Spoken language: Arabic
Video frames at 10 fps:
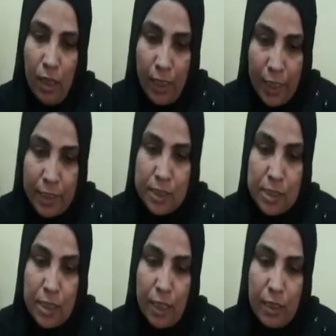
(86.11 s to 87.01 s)
حاجات
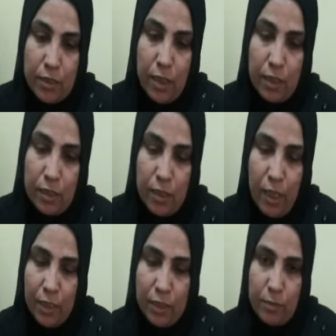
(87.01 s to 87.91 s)
كتيرة جدا جدا
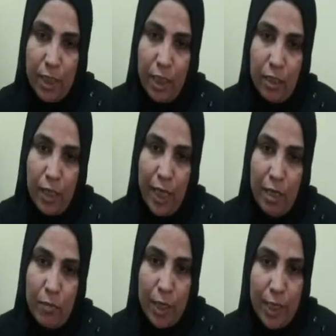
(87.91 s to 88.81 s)
لحد ما دخل
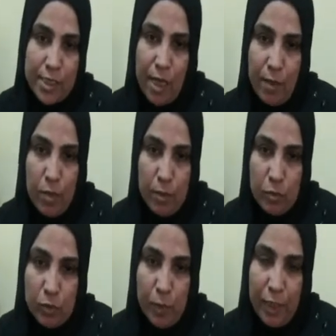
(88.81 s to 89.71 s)
الرعاية المركزة قبل ما
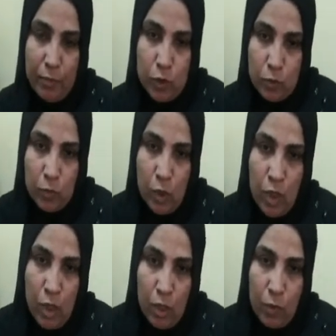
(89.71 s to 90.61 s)
يموت بكام يوم
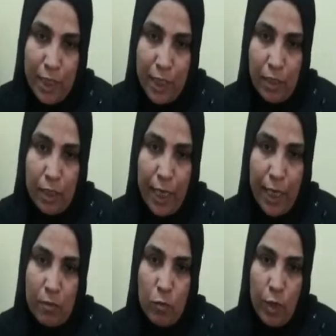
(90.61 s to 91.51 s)
هو دخل
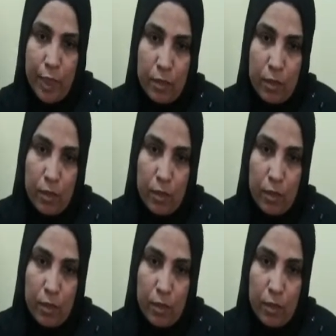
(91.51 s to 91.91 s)
الرعاية المك...